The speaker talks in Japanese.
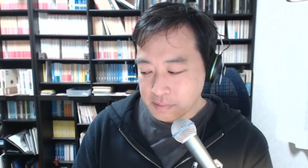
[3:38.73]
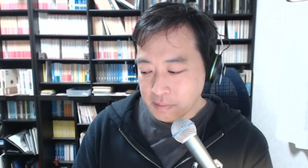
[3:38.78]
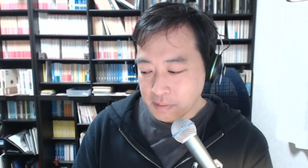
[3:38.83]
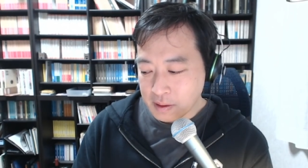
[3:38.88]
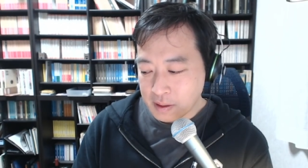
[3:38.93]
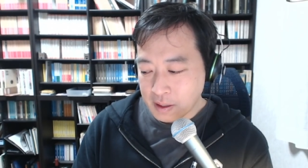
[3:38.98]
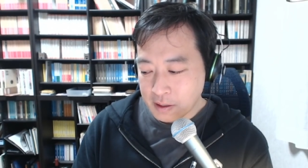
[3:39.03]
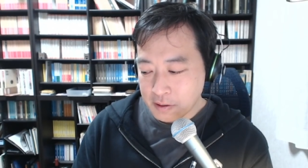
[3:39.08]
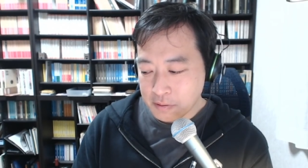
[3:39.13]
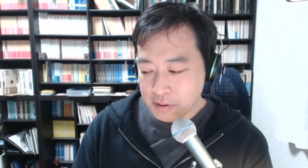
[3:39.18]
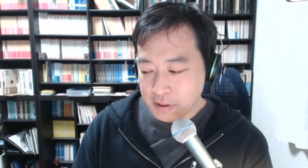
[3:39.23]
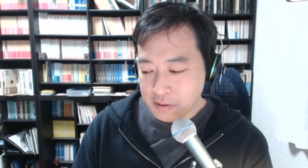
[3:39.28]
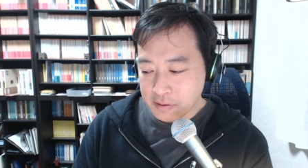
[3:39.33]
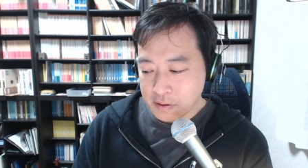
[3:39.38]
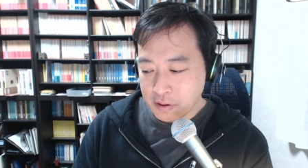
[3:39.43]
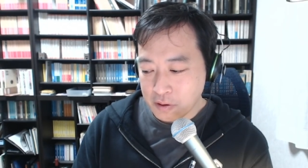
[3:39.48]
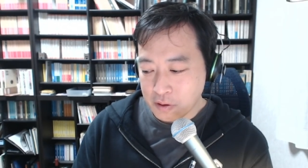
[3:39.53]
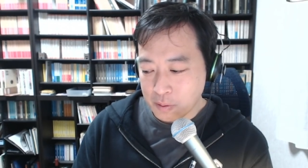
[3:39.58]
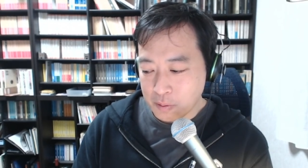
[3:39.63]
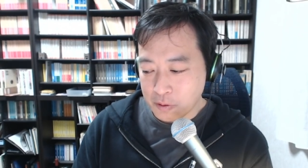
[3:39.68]
あるんです
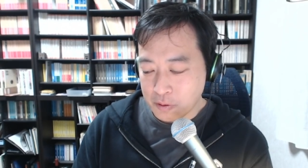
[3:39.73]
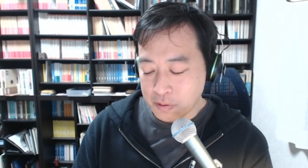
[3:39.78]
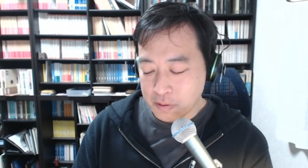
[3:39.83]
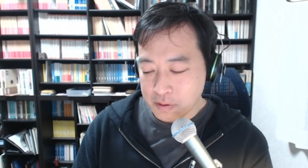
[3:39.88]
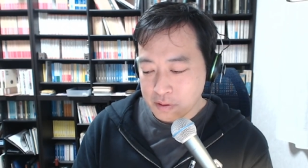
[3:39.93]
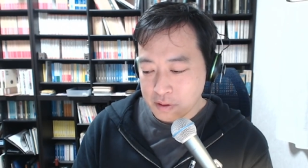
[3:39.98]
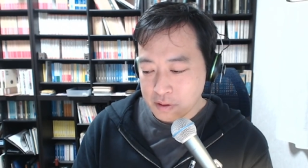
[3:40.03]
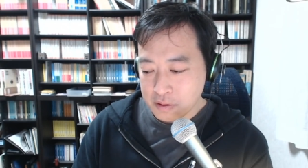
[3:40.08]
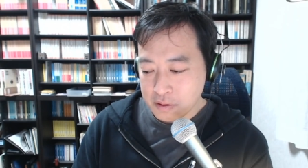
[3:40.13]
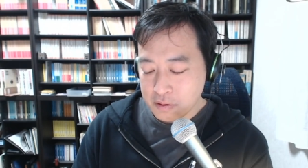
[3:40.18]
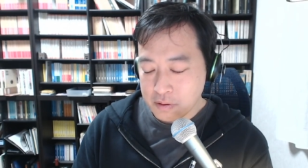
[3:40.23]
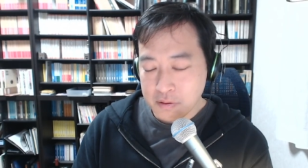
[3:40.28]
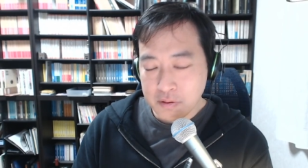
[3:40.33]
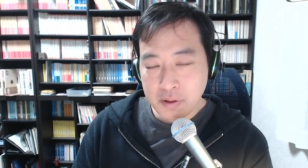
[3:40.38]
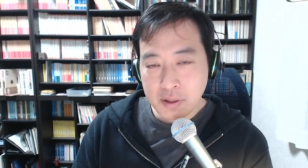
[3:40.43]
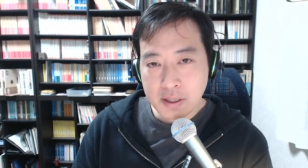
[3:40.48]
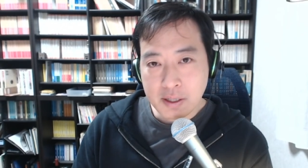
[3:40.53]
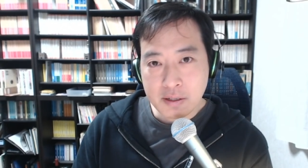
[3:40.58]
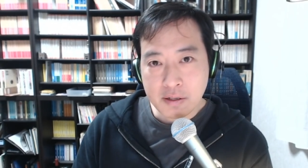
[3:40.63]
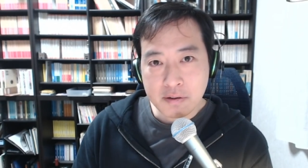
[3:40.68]
けれども、
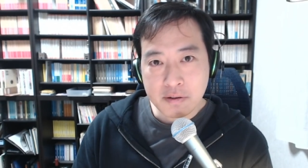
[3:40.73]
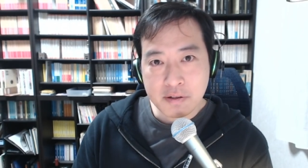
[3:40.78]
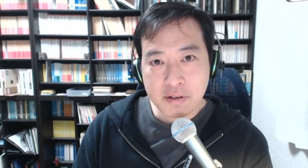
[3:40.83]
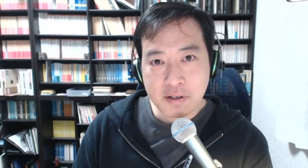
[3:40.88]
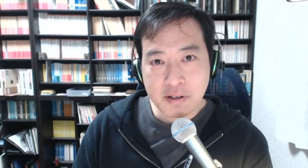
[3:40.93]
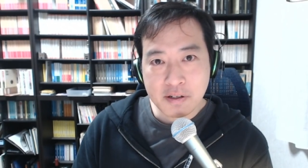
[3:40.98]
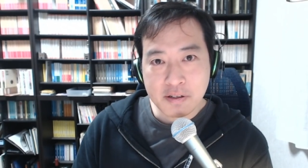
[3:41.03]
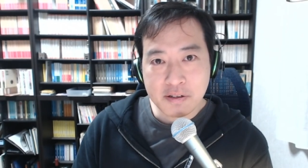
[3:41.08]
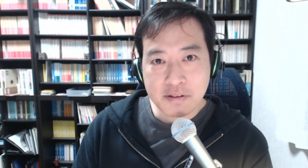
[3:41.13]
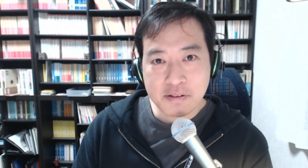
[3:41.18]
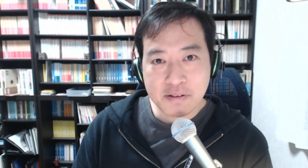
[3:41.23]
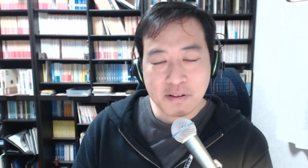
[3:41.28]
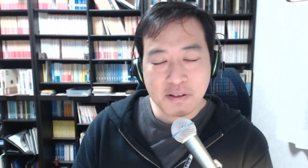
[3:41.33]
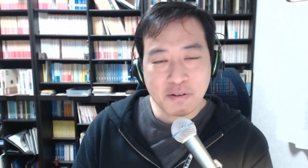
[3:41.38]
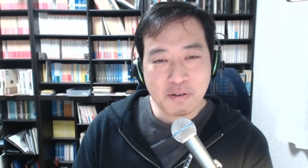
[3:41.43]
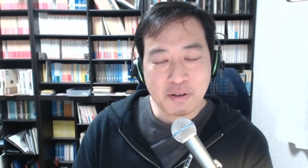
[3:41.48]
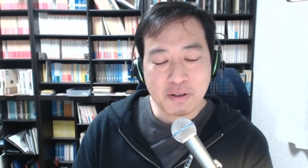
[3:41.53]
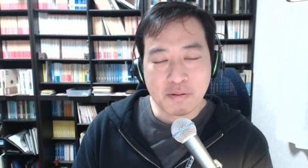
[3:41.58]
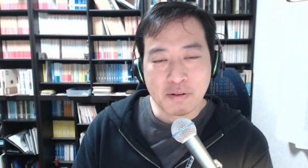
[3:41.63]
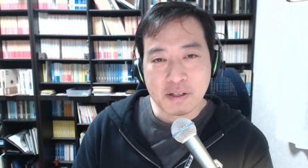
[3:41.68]
ルーグインが亡くなられた次
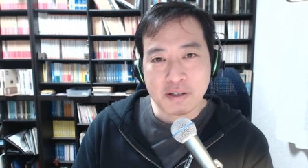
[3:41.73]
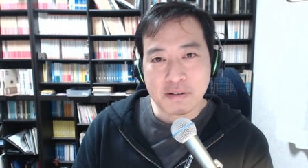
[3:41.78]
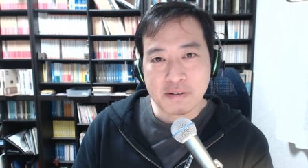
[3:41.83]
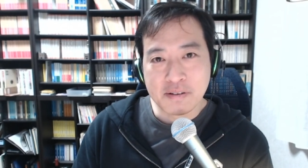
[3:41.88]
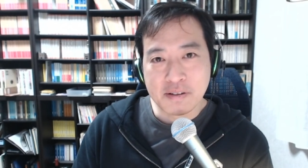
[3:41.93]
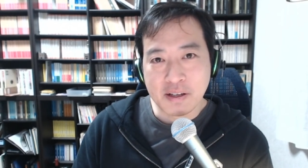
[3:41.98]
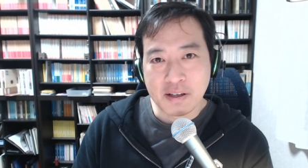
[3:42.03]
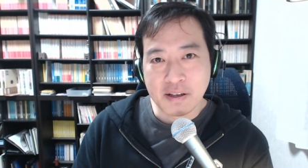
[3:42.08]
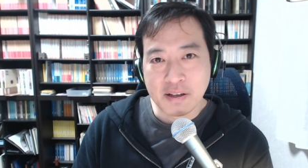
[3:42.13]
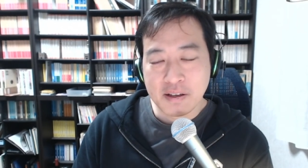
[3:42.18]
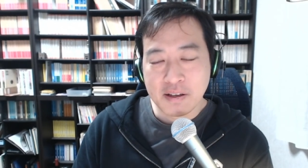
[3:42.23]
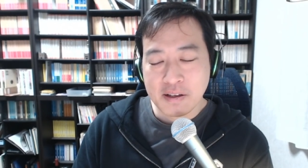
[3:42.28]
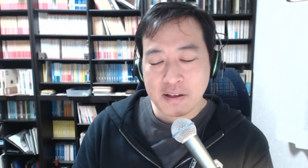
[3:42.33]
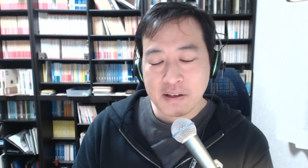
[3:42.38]
の日はですね、